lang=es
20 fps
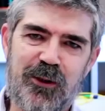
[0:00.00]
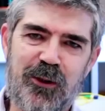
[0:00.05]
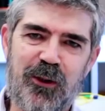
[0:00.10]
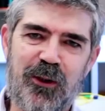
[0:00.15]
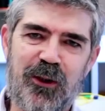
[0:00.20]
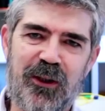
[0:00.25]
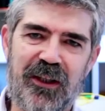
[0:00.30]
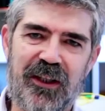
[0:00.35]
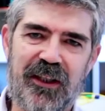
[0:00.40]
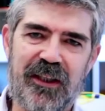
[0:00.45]

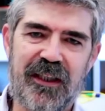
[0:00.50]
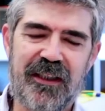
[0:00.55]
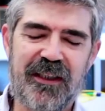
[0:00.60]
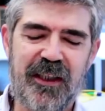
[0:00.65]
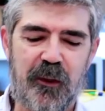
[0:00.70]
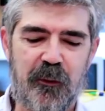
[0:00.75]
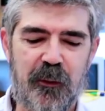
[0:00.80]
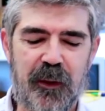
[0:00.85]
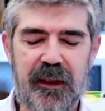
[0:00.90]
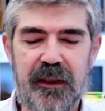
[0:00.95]
soy
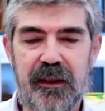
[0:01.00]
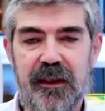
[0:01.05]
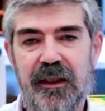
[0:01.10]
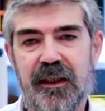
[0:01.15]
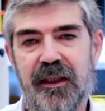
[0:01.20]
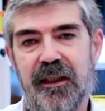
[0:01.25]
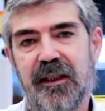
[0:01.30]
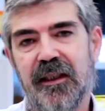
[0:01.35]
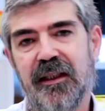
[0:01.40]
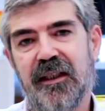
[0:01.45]
César
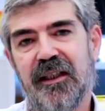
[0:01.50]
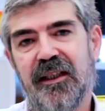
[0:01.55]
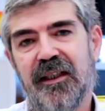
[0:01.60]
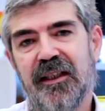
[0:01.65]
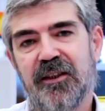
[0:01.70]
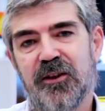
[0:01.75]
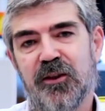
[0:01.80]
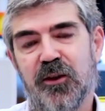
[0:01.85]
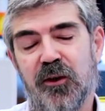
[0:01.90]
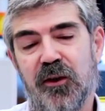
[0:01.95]
Barta,
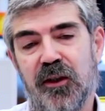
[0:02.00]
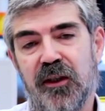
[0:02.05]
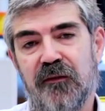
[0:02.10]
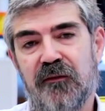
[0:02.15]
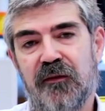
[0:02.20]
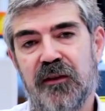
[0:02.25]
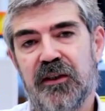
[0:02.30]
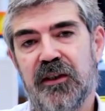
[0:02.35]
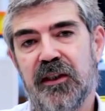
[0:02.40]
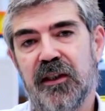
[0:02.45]
soy
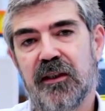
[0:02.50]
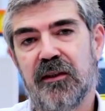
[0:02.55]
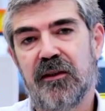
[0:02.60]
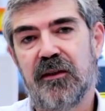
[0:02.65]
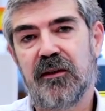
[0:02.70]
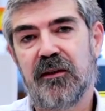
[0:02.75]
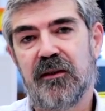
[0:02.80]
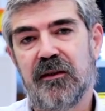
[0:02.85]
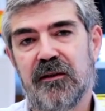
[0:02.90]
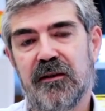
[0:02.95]

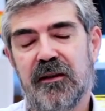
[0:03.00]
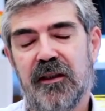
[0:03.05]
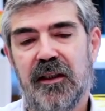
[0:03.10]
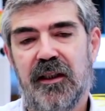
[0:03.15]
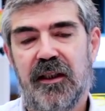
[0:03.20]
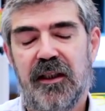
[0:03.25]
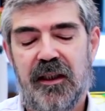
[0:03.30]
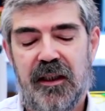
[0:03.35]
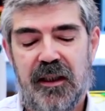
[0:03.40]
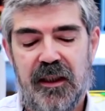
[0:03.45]
físico,
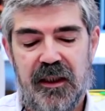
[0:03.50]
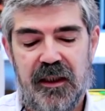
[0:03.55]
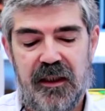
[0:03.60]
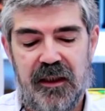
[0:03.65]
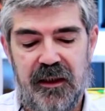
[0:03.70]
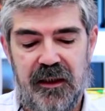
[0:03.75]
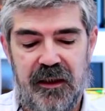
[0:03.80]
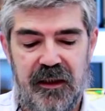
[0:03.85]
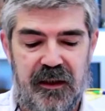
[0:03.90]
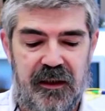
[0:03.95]

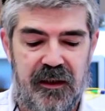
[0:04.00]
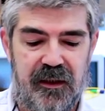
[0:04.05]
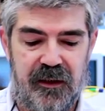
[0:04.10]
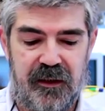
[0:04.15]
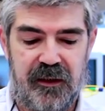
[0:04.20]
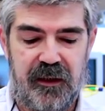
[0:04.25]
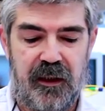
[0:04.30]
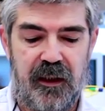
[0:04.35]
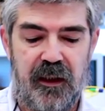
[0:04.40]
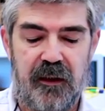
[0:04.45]

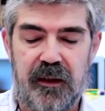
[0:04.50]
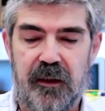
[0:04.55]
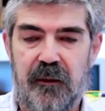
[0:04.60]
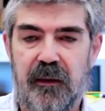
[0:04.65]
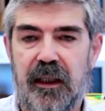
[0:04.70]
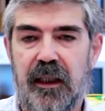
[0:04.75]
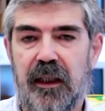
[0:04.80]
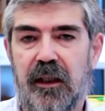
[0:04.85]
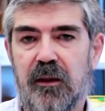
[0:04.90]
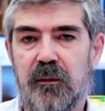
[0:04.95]
eh, he
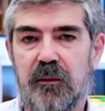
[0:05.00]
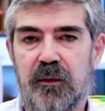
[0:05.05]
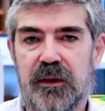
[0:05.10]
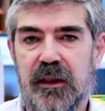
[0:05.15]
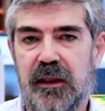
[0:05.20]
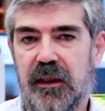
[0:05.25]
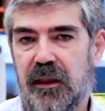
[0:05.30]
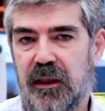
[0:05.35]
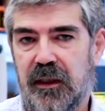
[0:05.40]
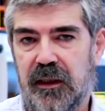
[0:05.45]
trabajado
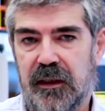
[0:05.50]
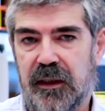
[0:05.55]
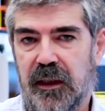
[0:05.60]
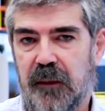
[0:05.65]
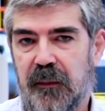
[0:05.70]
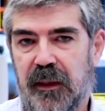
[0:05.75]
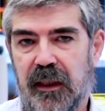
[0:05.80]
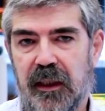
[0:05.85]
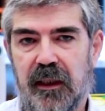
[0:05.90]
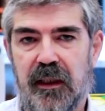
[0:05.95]
pues, en el
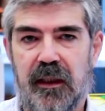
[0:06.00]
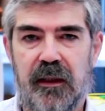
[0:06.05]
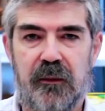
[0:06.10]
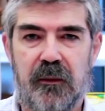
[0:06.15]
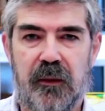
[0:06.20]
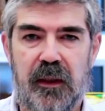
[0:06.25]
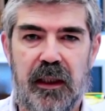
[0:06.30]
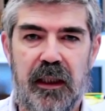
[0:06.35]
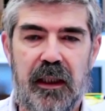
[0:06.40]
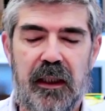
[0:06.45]
tema
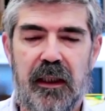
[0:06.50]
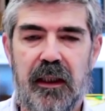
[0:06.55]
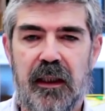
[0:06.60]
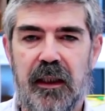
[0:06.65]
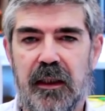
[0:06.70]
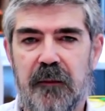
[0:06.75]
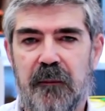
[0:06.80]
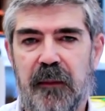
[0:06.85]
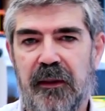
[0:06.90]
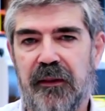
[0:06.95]
nuclear,
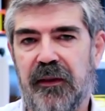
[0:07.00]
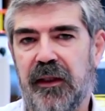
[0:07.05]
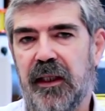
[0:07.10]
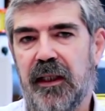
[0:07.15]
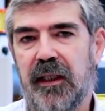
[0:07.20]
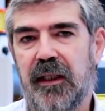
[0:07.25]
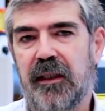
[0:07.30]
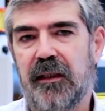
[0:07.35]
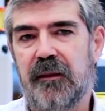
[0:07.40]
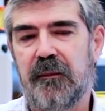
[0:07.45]

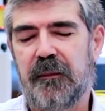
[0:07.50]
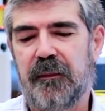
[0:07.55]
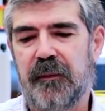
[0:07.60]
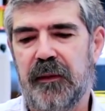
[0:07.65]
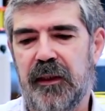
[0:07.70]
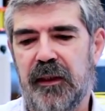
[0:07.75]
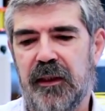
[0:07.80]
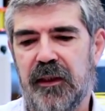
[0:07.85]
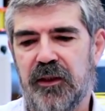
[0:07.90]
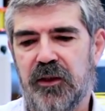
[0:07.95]
aeroespacial
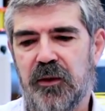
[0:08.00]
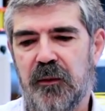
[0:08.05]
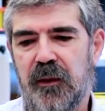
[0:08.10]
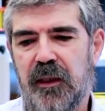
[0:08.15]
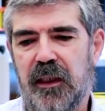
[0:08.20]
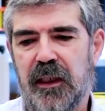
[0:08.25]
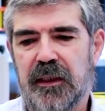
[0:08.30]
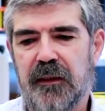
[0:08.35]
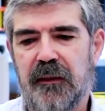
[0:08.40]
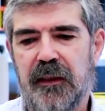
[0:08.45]
y
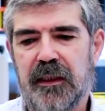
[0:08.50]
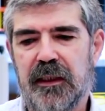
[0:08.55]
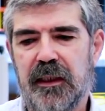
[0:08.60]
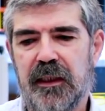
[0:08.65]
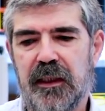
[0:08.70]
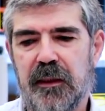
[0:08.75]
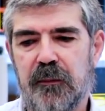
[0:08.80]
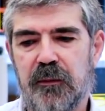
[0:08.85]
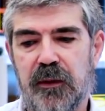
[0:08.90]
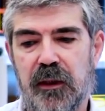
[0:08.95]
sobre la Sábana
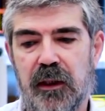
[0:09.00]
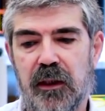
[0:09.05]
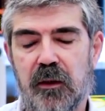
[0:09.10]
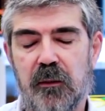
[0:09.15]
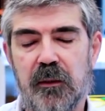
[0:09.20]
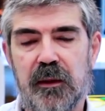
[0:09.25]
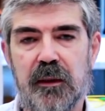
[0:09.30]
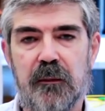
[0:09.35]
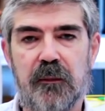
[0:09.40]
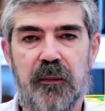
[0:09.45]
Santa pues,
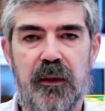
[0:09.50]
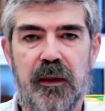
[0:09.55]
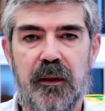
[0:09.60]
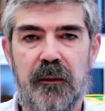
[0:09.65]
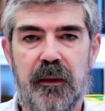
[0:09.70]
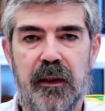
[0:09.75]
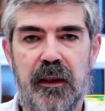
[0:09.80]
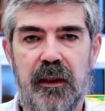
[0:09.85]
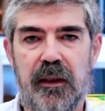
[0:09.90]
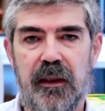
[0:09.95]
dedico mi tiempo
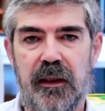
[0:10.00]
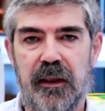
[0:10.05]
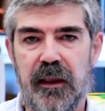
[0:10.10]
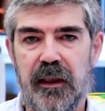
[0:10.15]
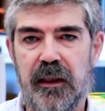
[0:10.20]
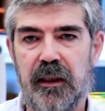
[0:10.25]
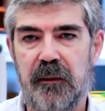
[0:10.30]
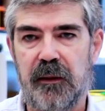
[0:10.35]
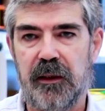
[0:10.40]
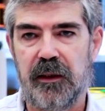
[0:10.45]
libre desde
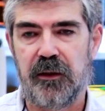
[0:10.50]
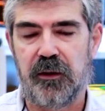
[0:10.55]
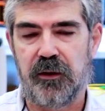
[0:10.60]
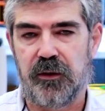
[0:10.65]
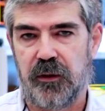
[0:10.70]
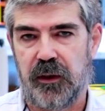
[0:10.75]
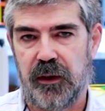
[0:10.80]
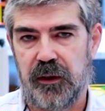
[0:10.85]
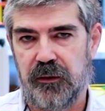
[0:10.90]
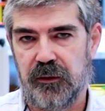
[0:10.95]
hace
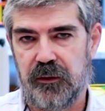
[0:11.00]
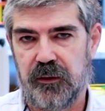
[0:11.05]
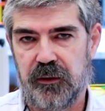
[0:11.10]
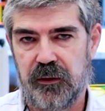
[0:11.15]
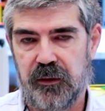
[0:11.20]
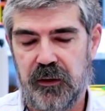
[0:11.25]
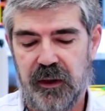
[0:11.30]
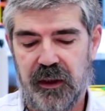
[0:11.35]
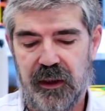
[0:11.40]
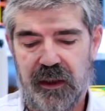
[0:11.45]
28
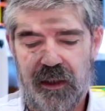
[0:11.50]
años.